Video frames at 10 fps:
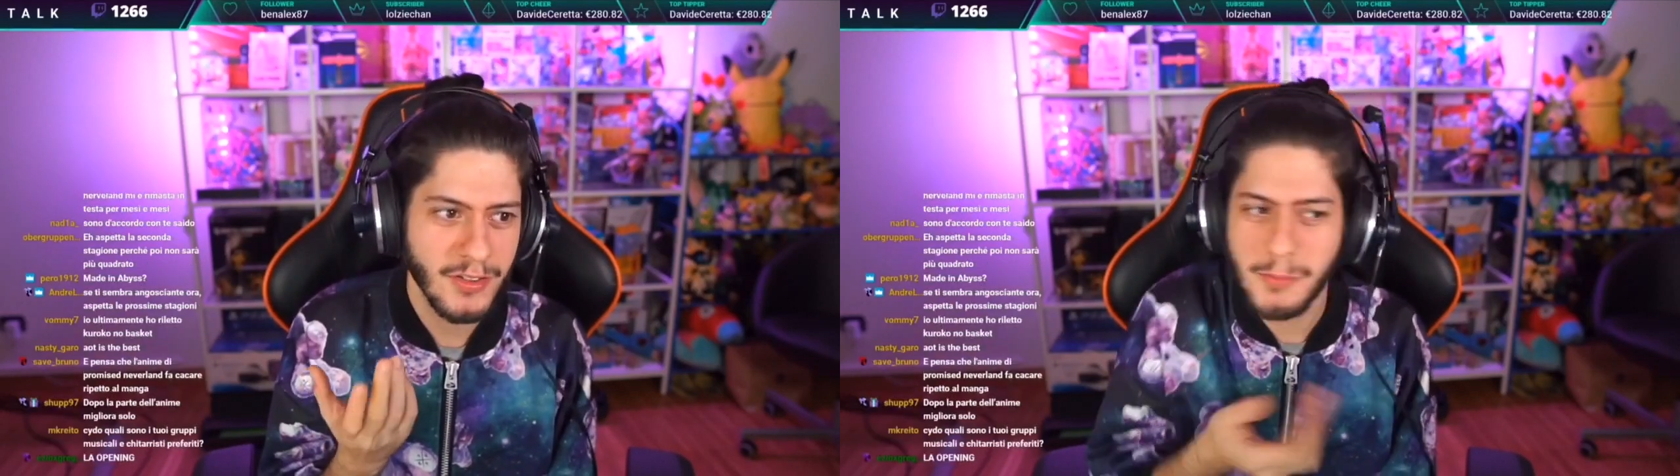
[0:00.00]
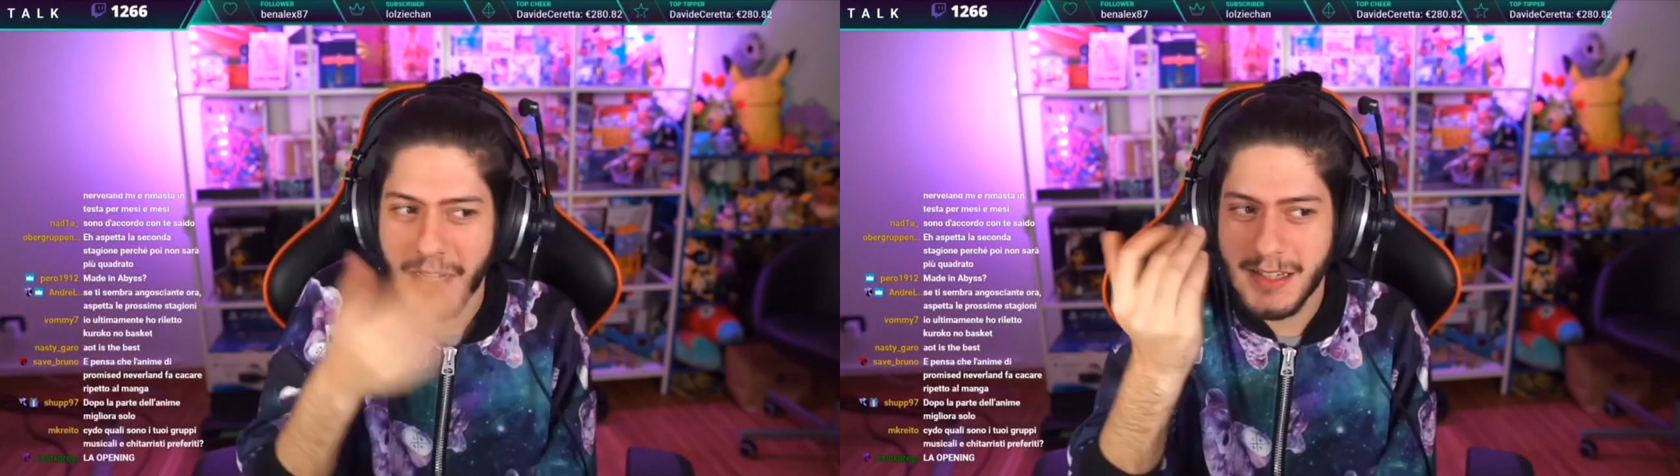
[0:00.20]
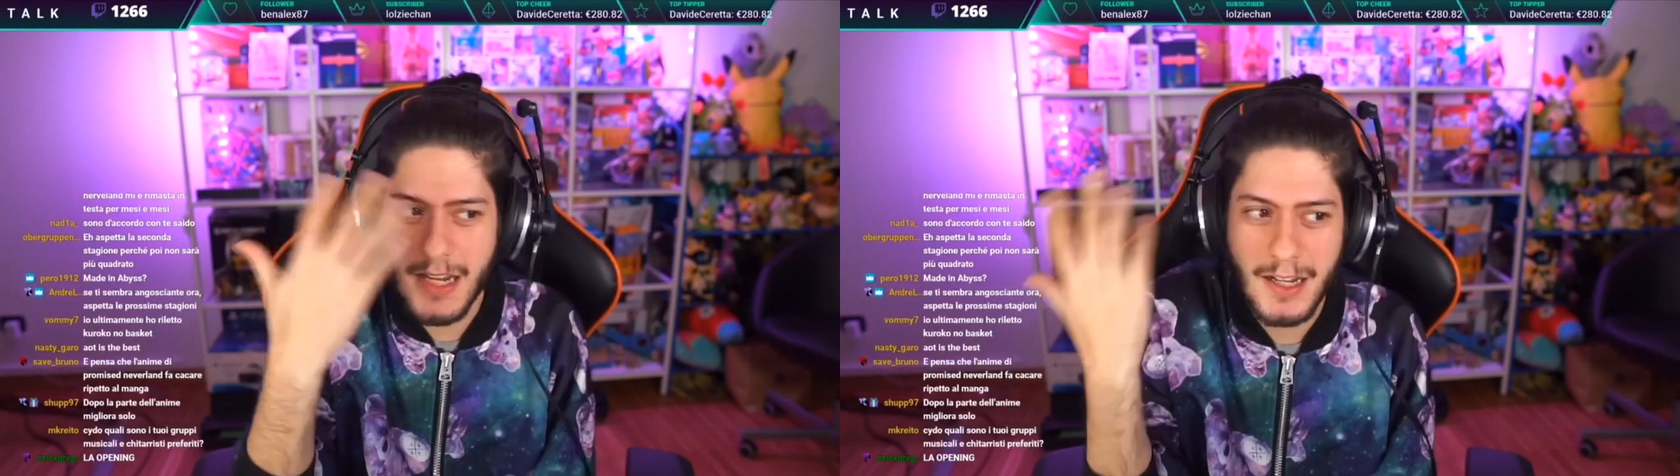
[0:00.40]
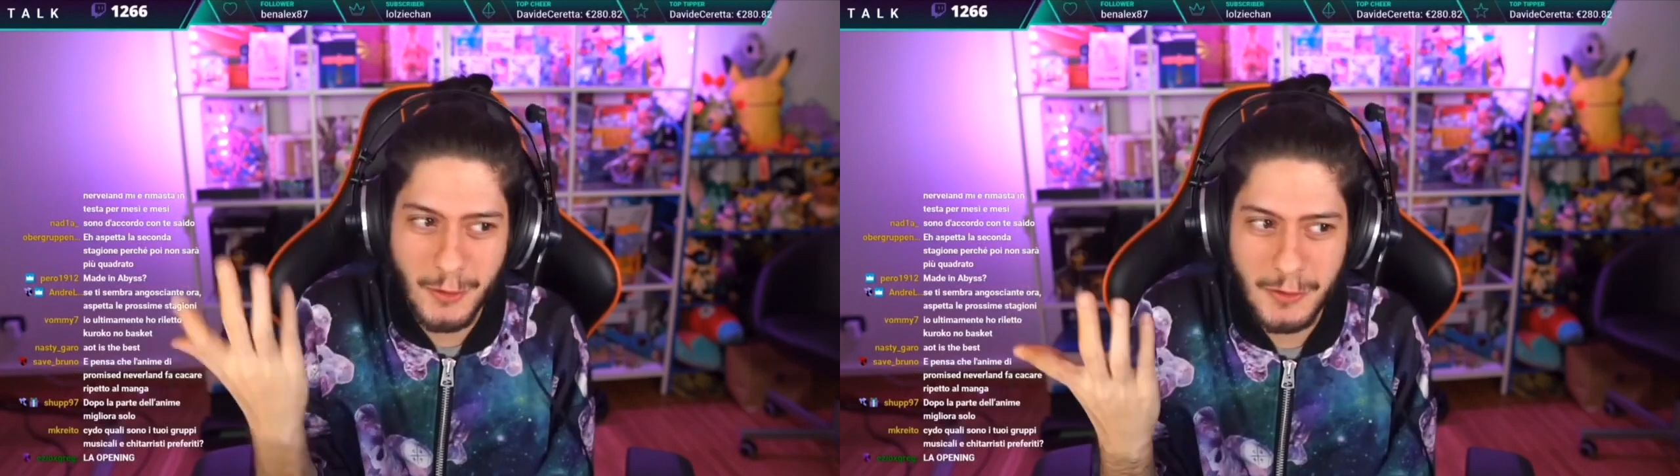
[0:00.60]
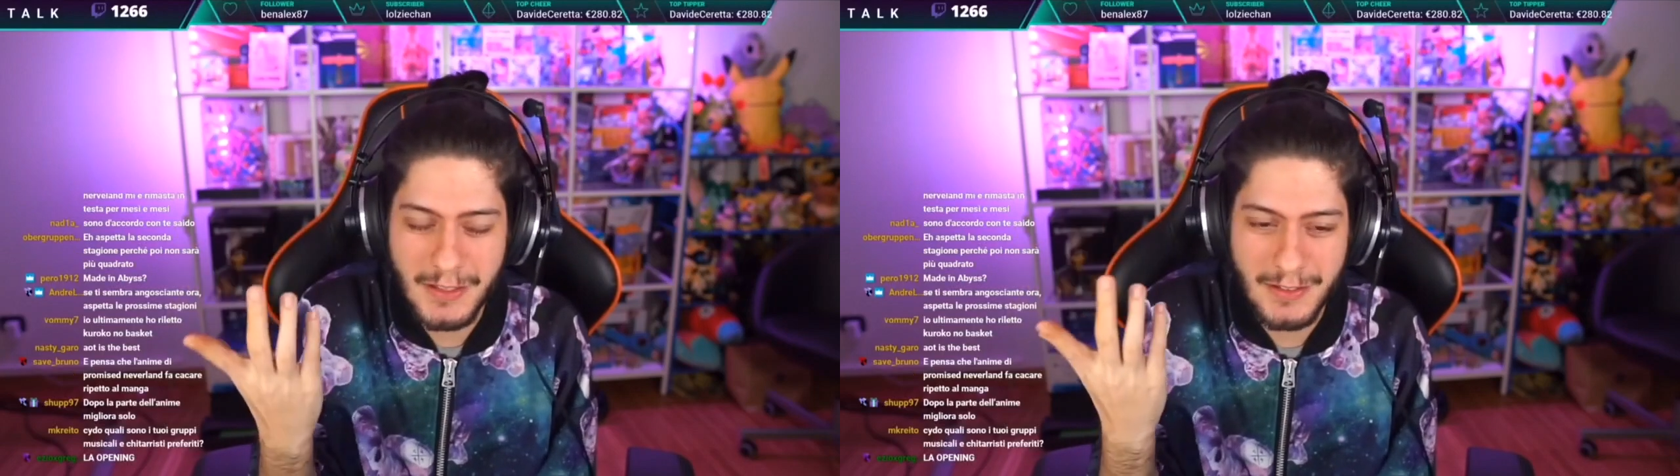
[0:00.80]
Insomma, la saga
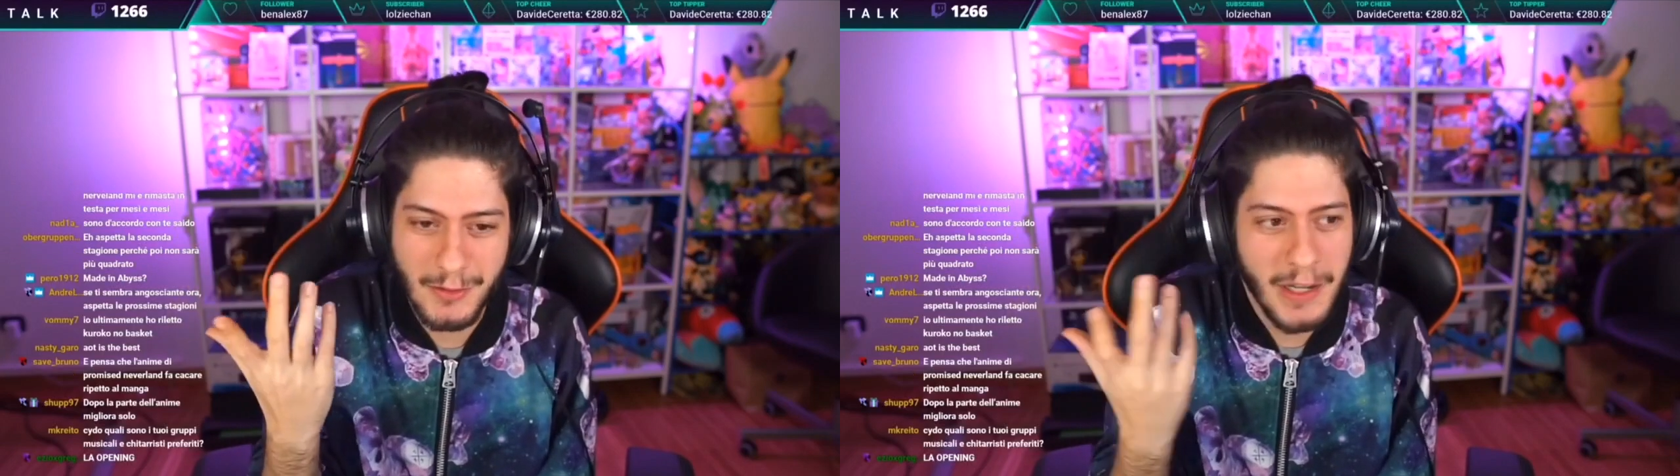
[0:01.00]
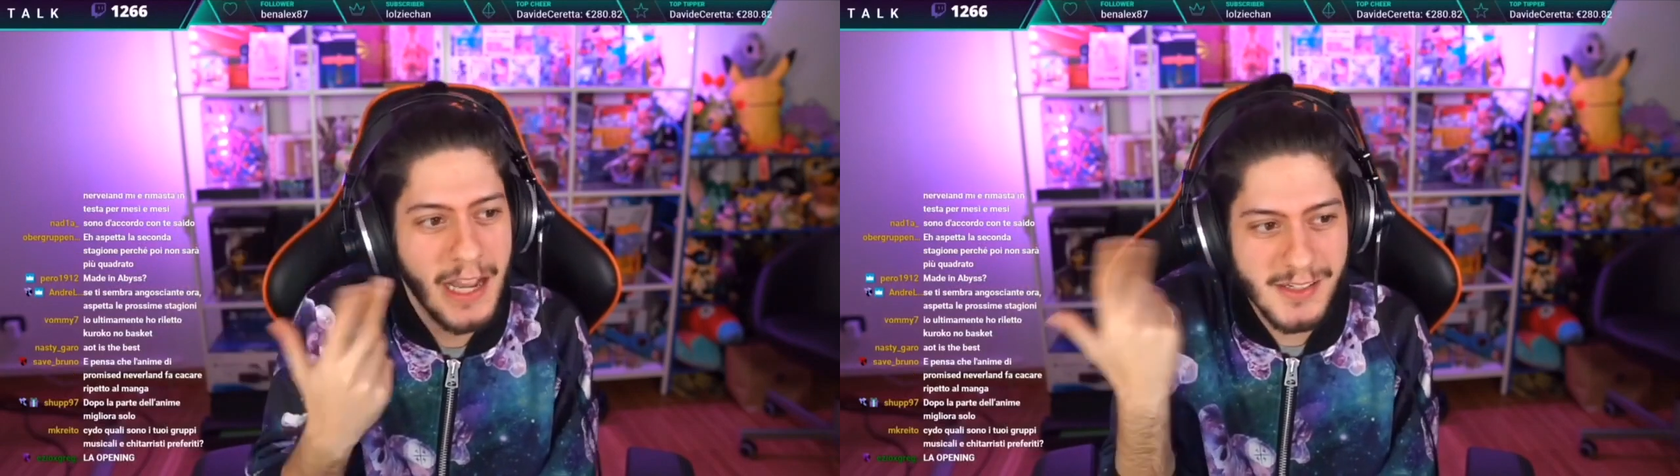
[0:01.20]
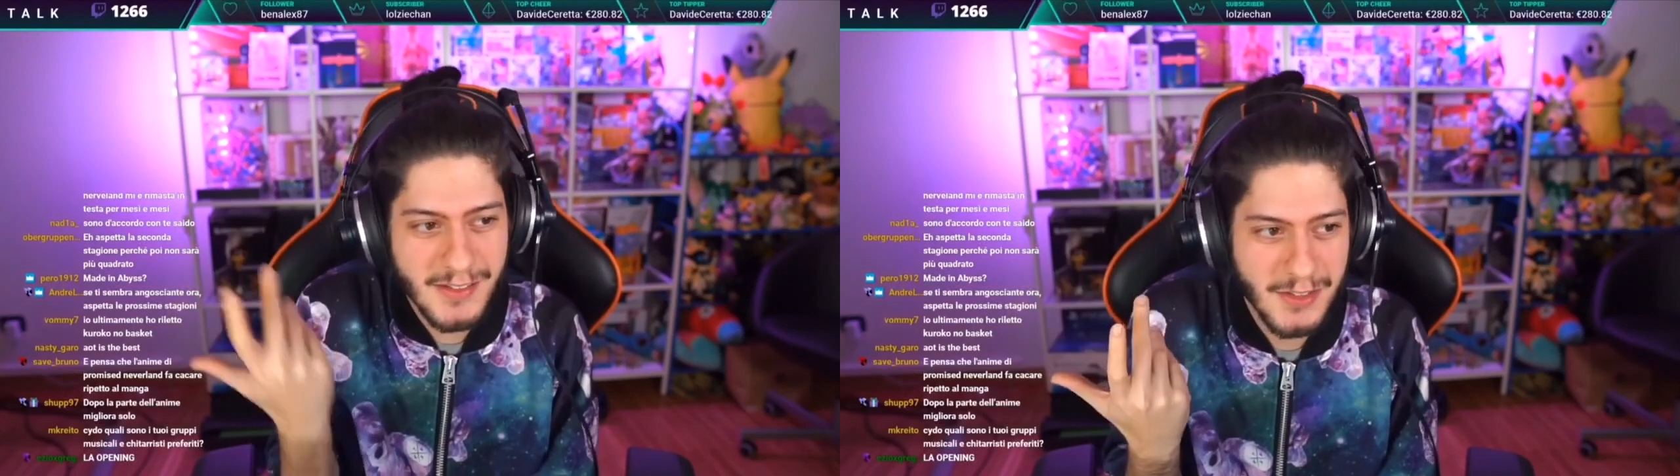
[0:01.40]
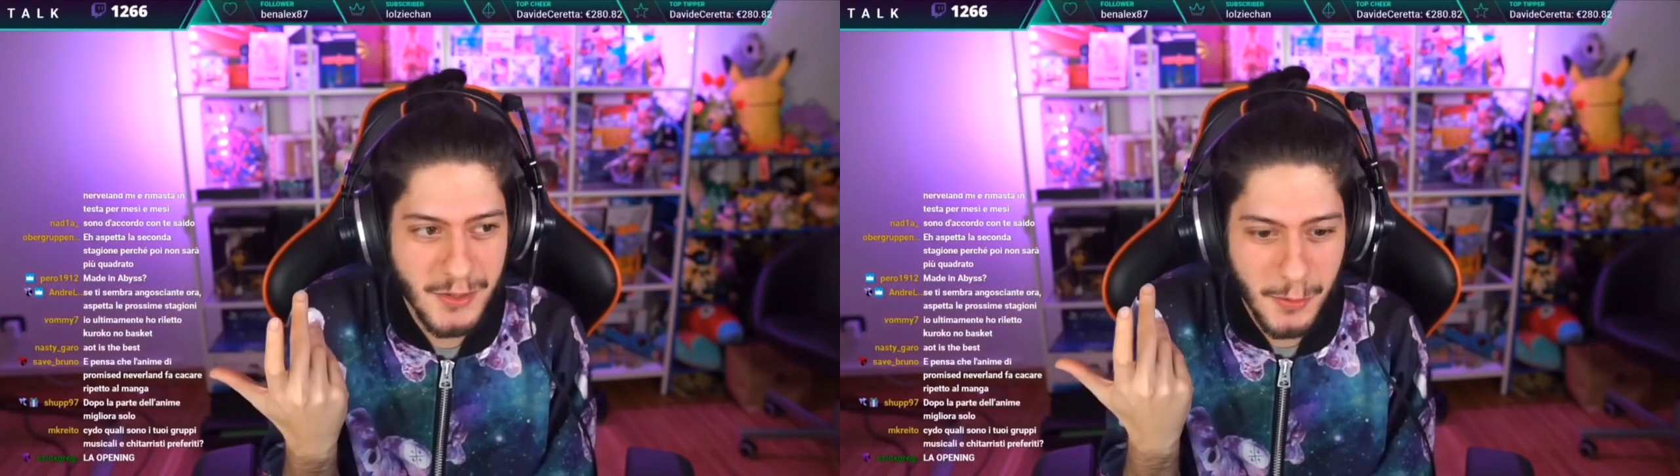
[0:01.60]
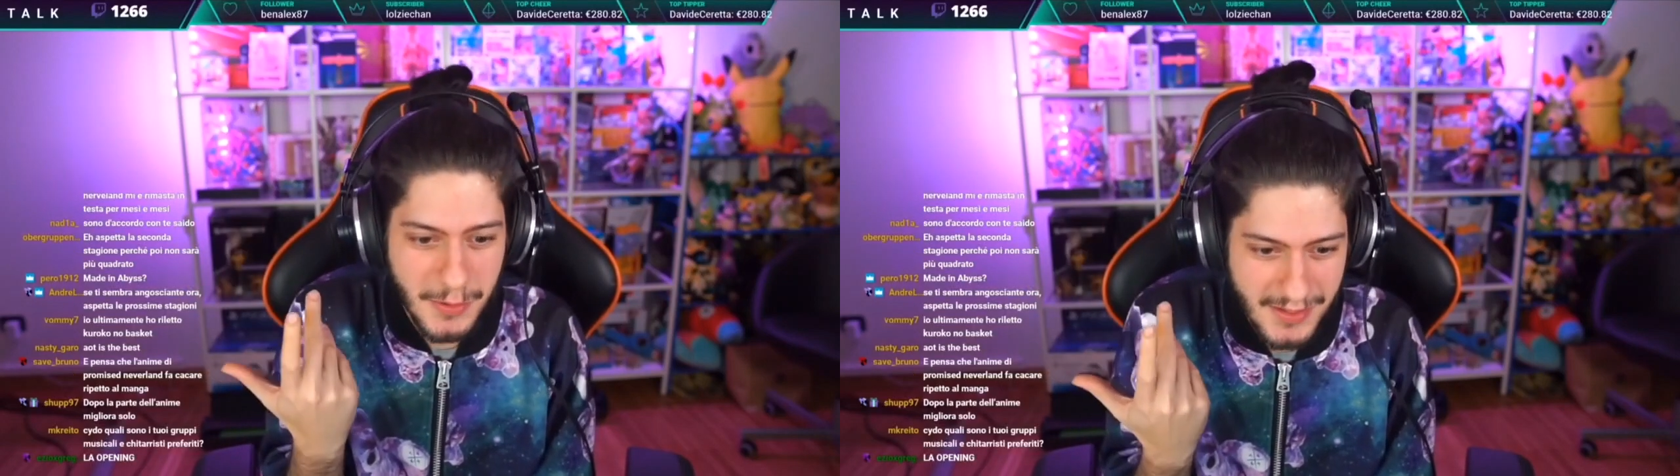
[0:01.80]
dove, dove Aizen si
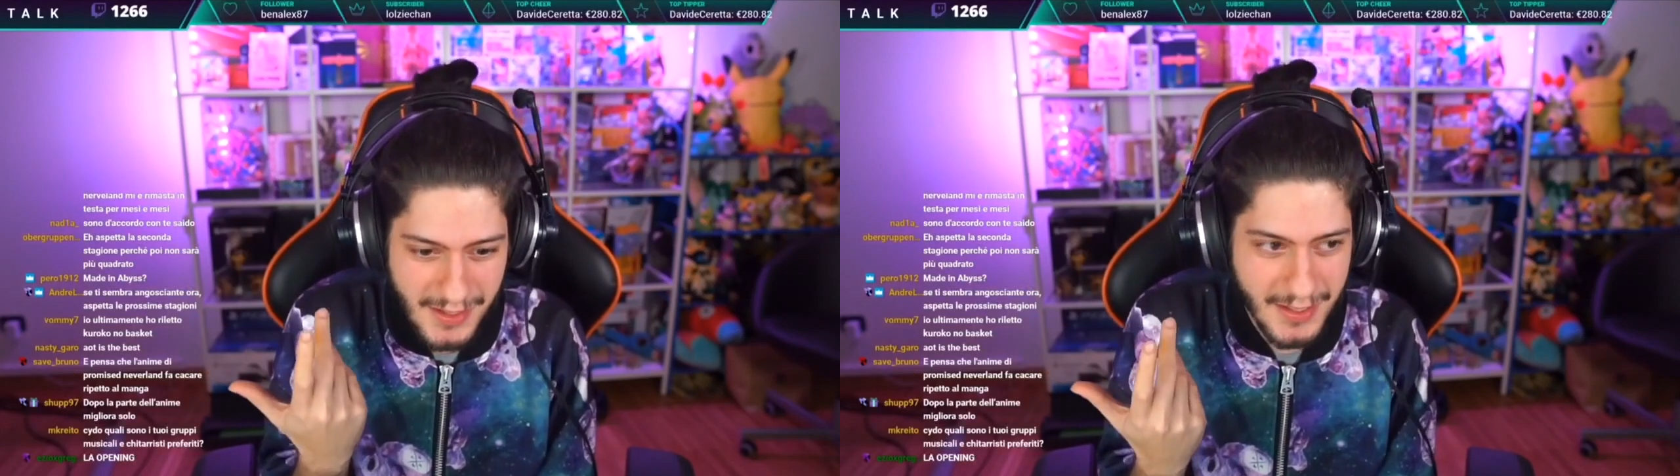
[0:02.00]
scopre essere